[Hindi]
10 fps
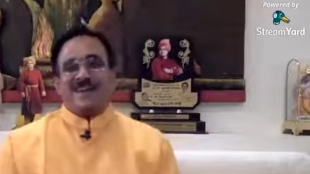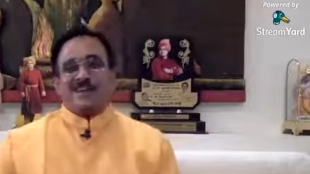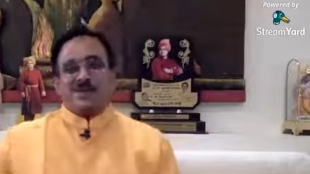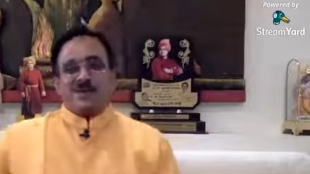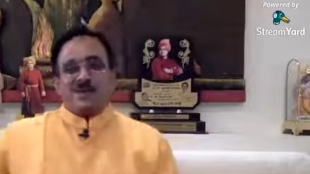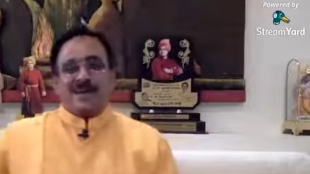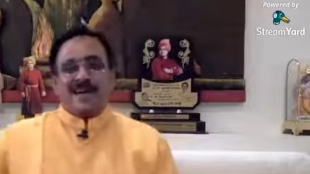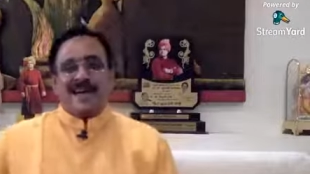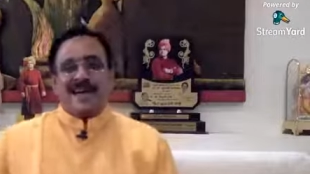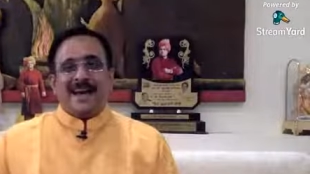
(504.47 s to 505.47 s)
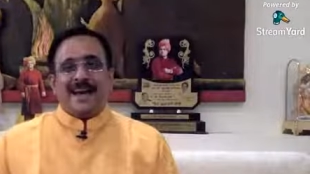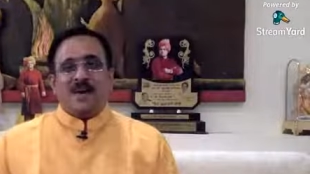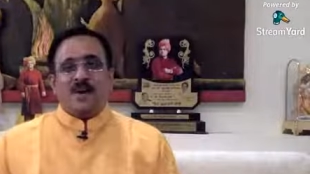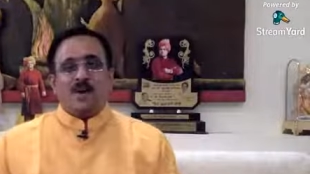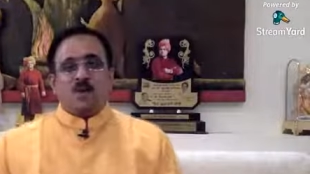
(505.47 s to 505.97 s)
तो वो चढ़ा
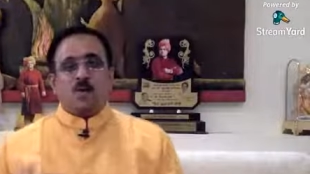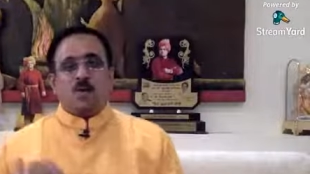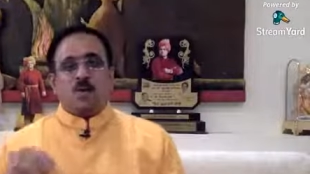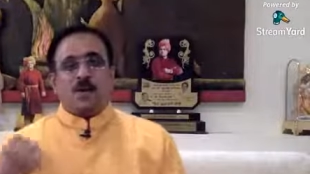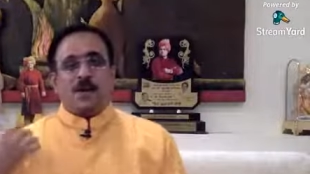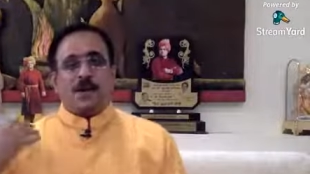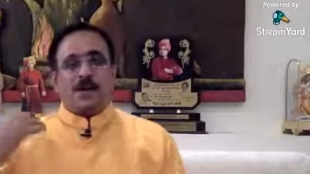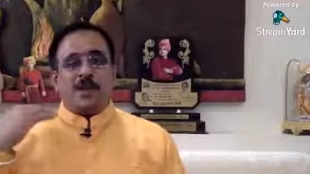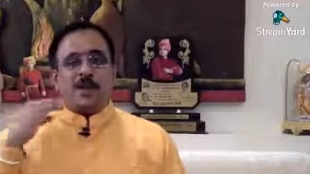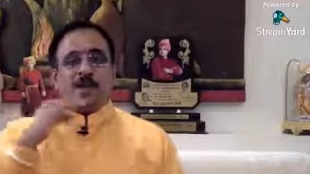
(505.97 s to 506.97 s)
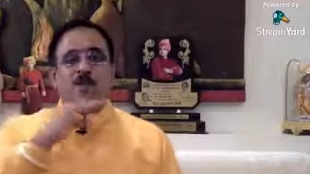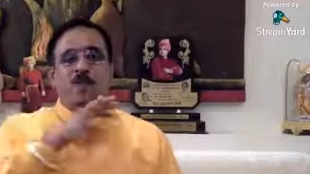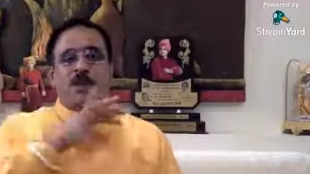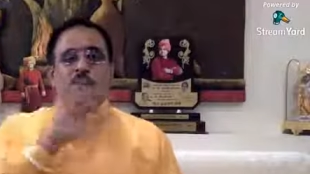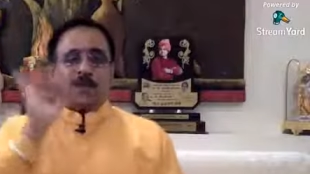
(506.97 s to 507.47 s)
नाग ऊपर कंधे के
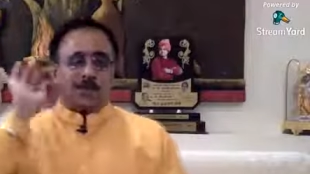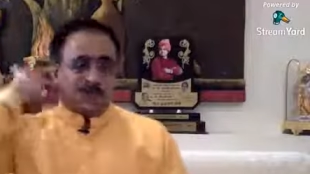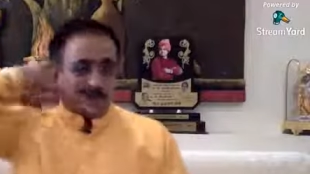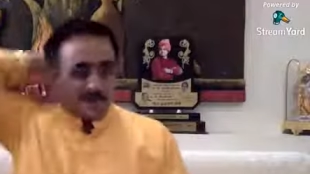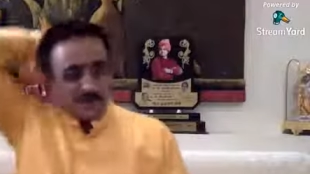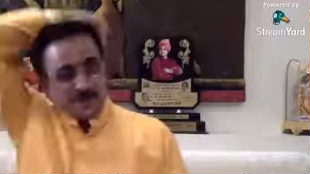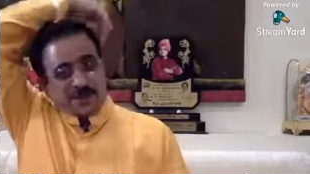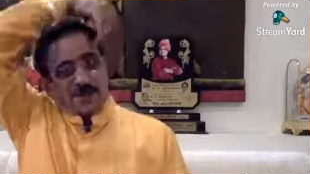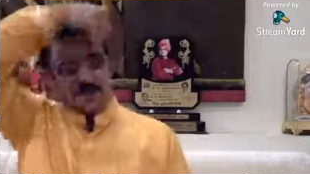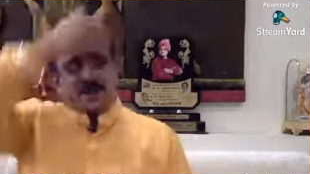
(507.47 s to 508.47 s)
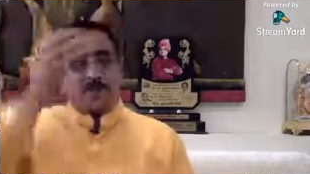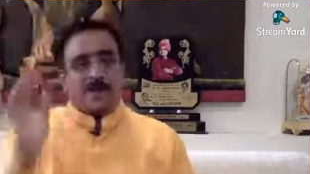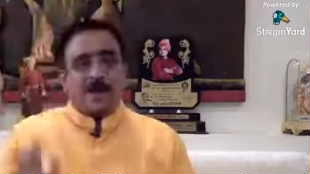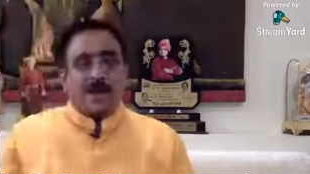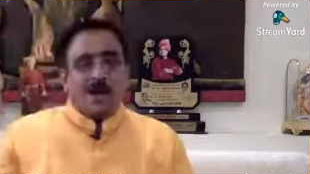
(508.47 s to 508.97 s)
ऊपर कंधे से पीछे सिर
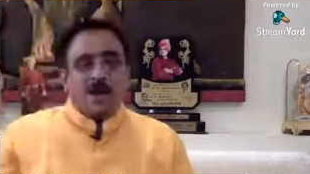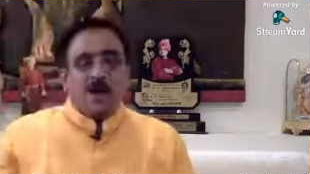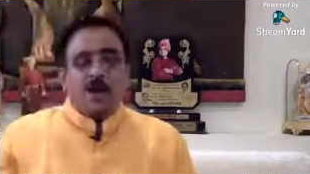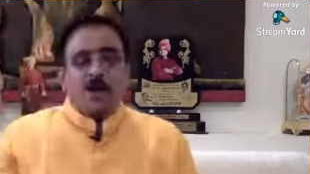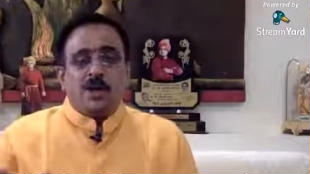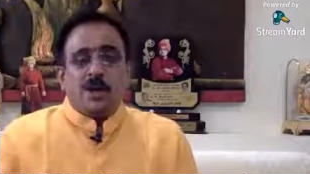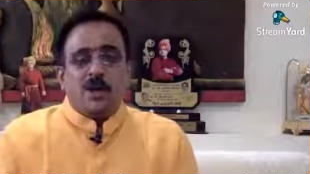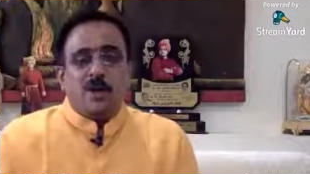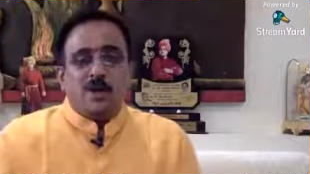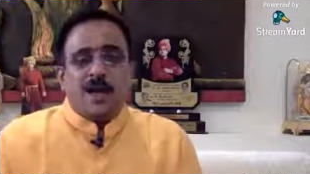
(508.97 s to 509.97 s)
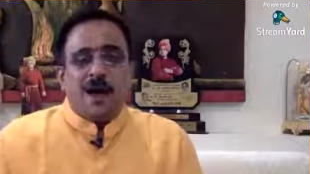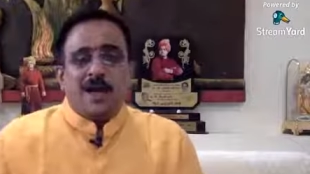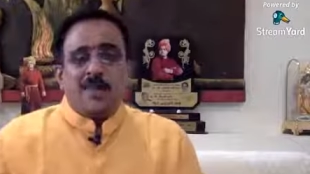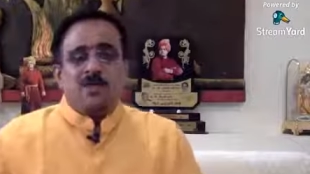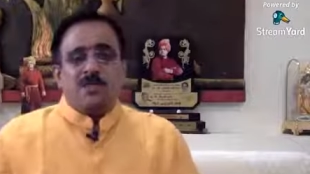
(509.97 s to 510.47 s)
पे और ये लोग
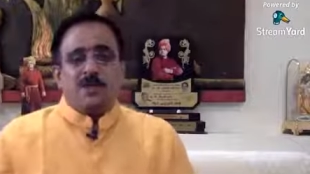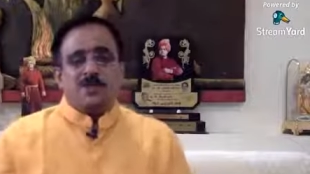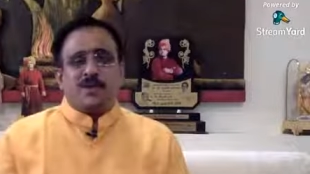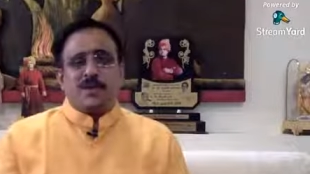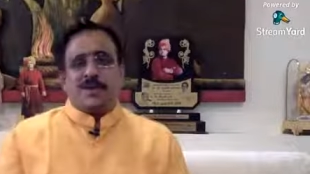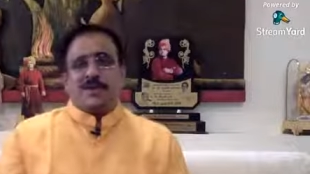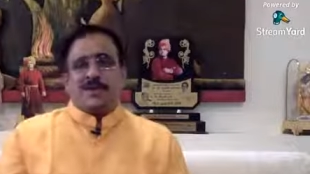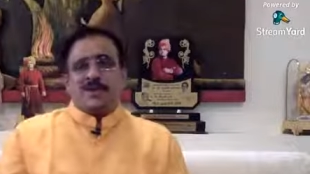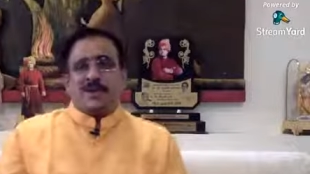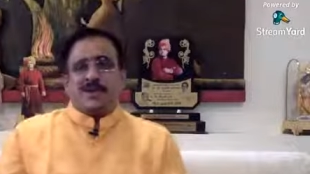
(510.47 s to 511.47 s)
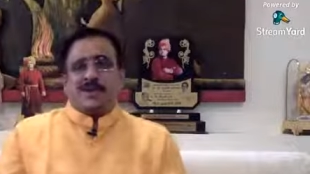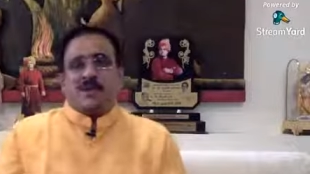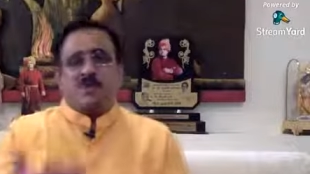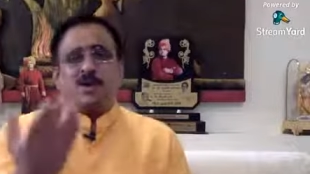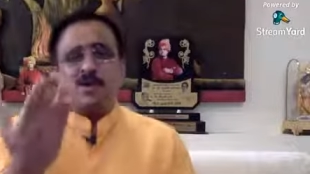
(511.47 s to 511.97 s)
भागे भुवनेश्वरी देवी के पास
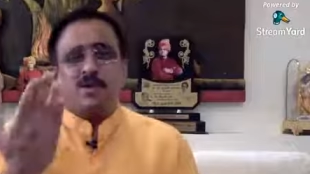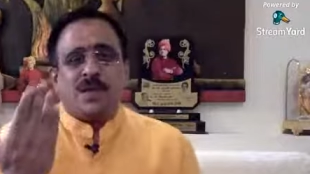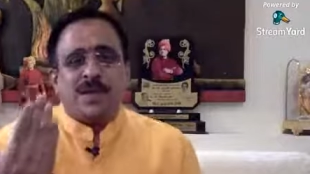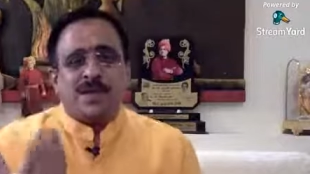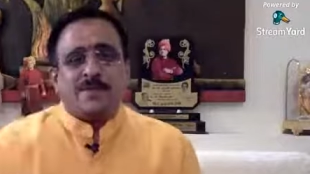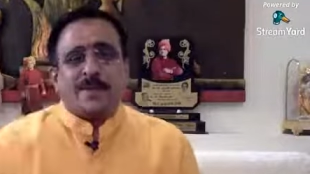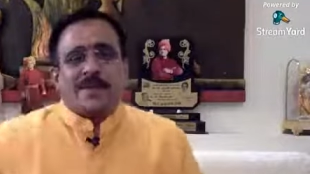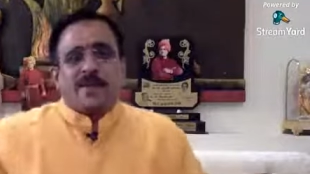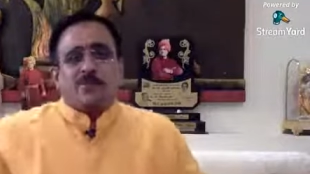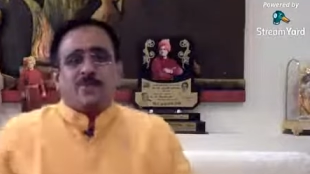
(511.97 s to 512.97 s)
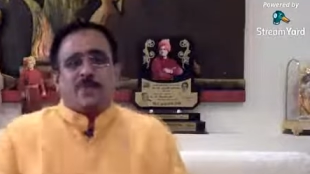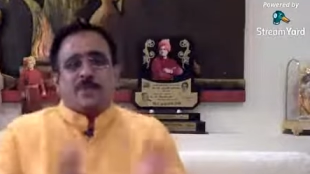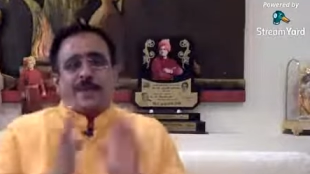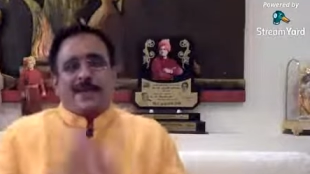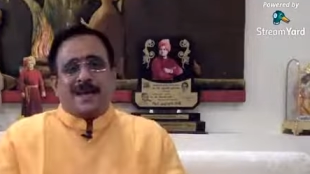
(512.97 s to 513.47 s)
देखो देखो नरेंद्र बैठा है और
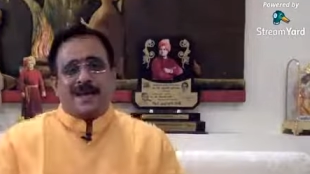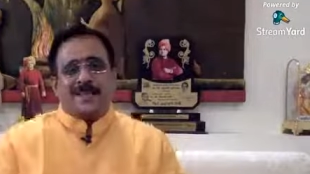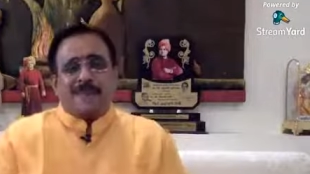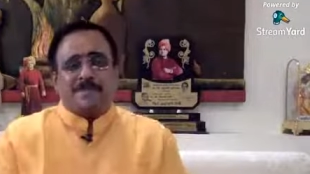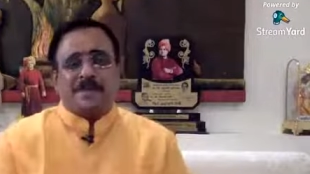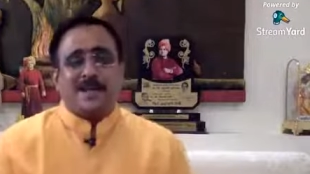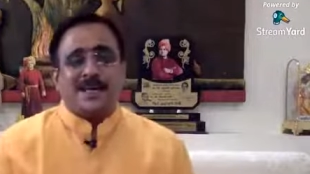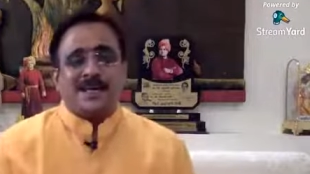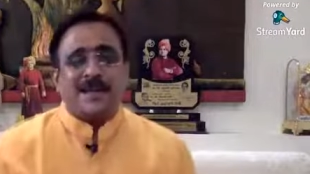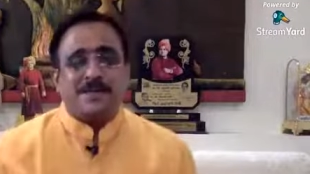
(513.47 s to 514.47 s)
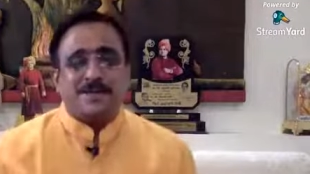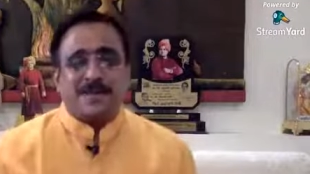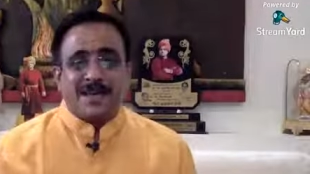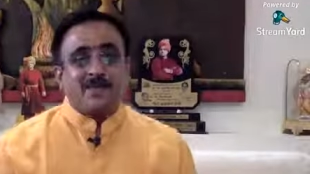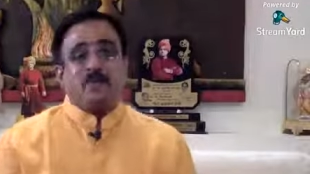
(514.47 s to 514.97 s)
उसके ऊपर ना सांप चढ़ गया सांप
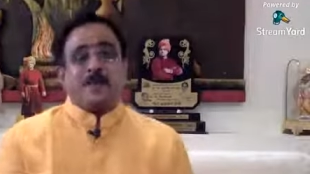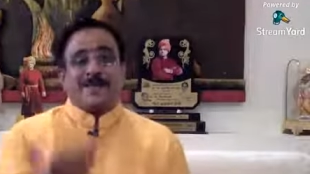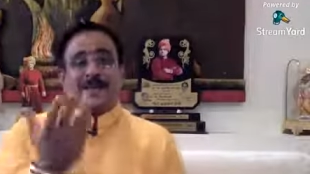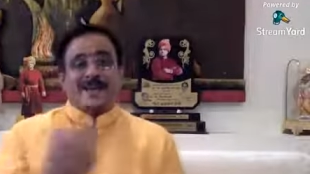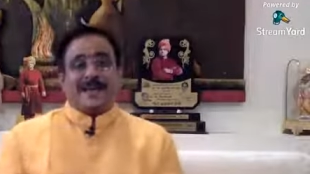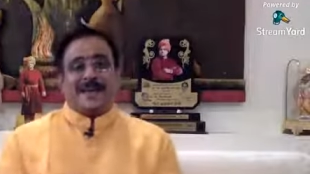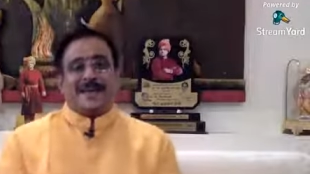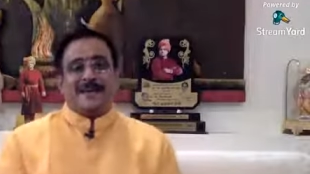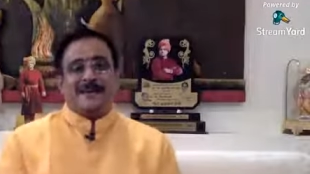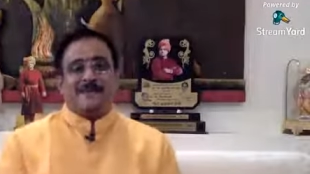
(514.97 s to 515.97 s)
चढ़ गया इनको पता नहीं नाग है